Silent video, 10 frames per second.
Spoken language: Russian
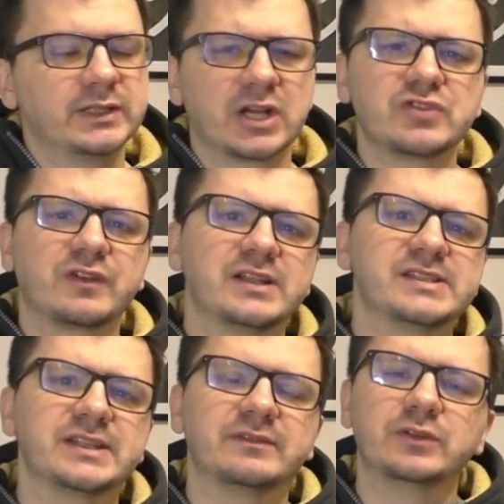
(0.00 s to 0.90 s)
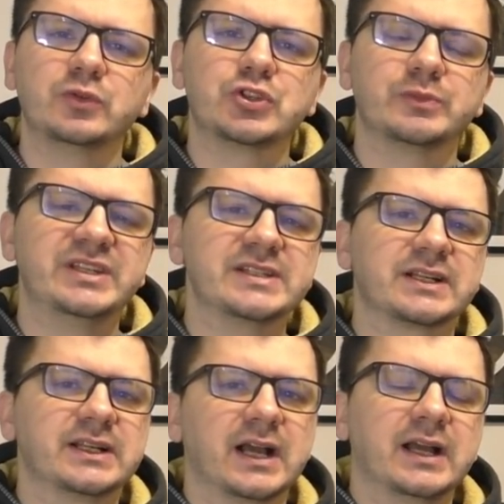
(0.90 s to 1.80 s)
И также в конце выучим
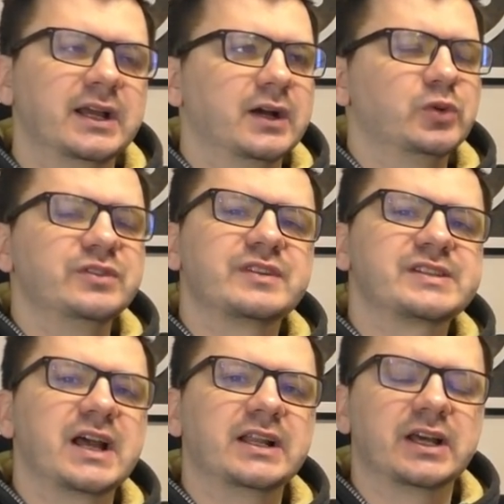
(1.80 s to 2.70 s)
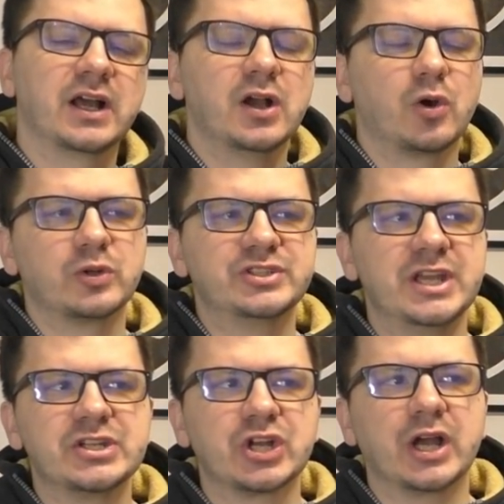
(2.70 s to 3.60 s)
несколько универсальных,
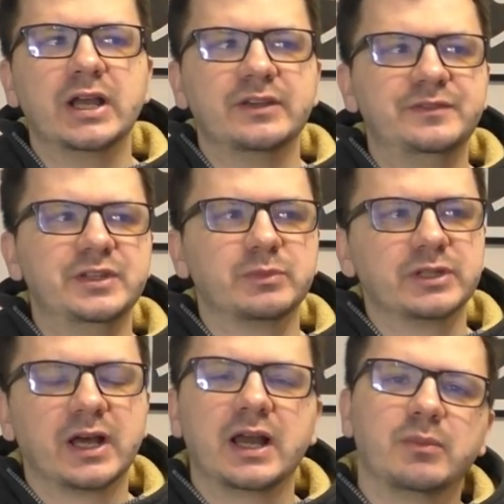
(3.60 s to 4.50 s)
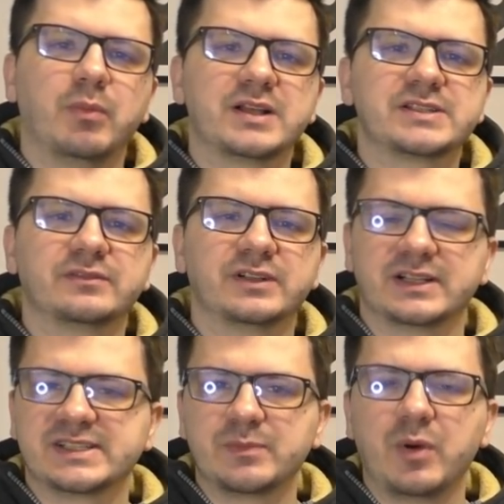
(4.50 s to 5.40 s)
крутейших, фирменных басовых
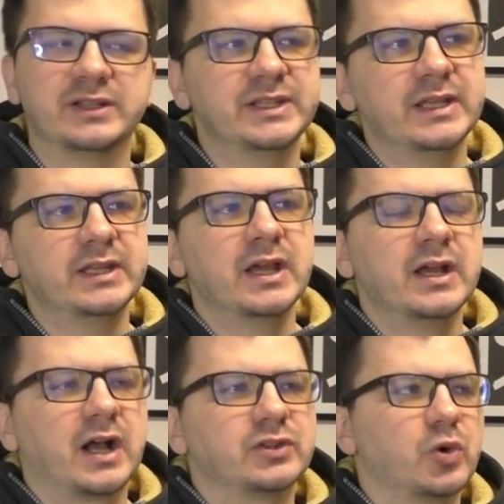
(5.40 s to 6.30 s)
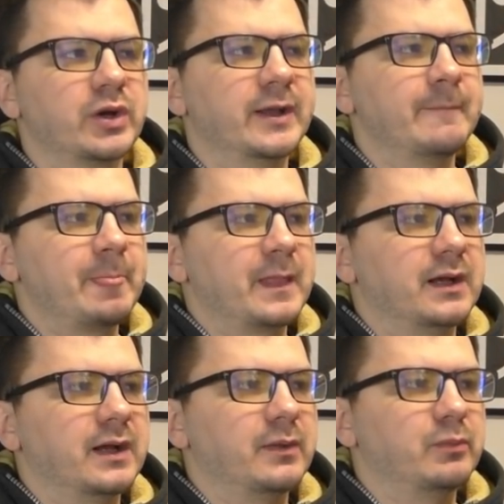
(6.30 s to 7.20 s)
заполнений, которые
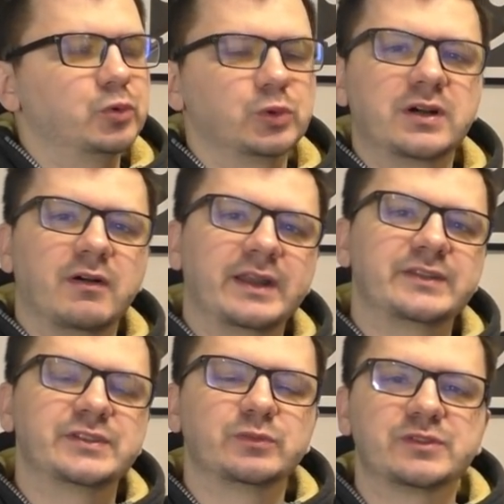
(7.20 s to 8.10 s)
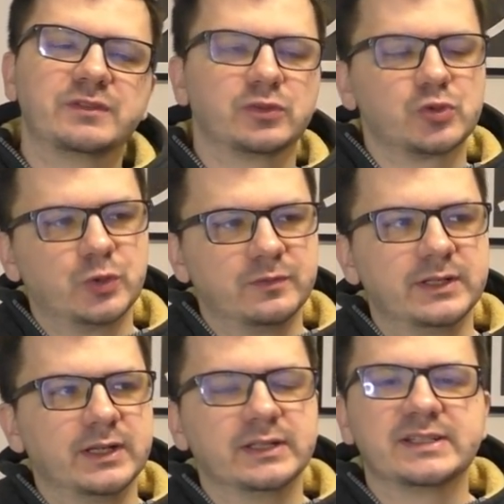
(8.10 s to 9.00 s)
э, будут говорить всему свету, что
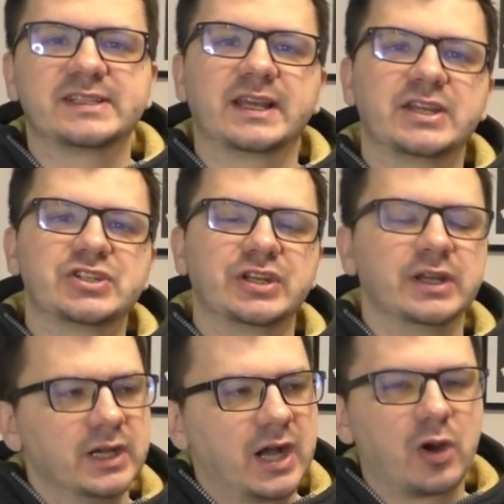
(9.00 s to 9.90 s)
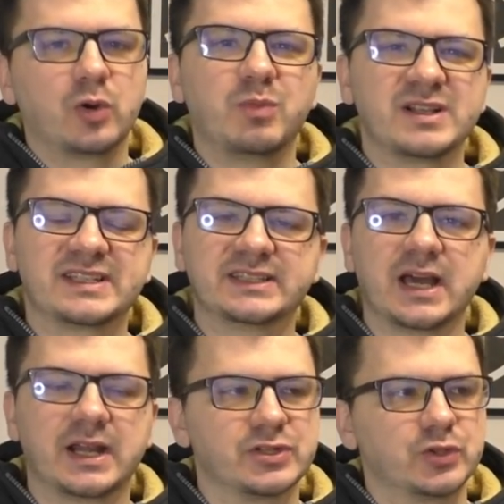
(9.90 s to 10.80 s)
вы настоящий король
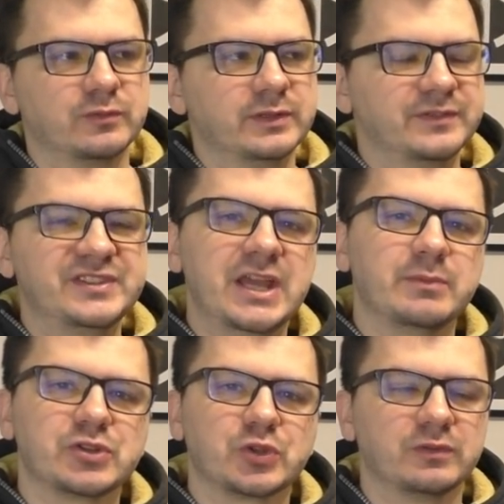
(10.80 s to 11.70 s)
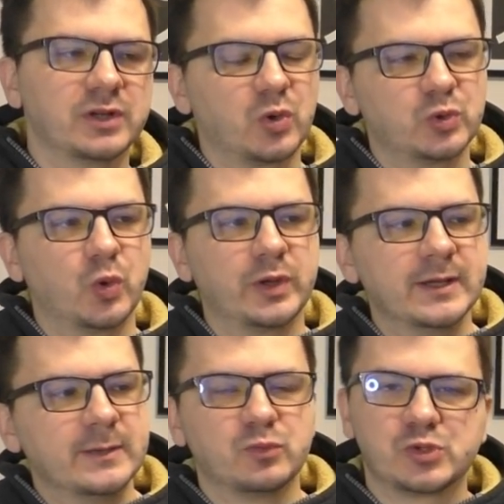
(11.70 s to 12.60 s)
бас-гитары, что вы в теме, что вы
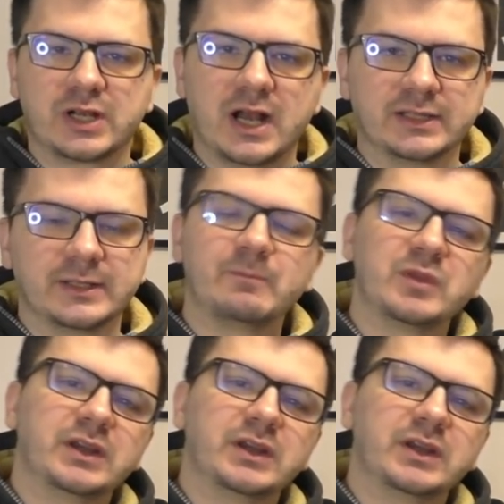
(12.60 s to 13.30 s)
крутой музыкант.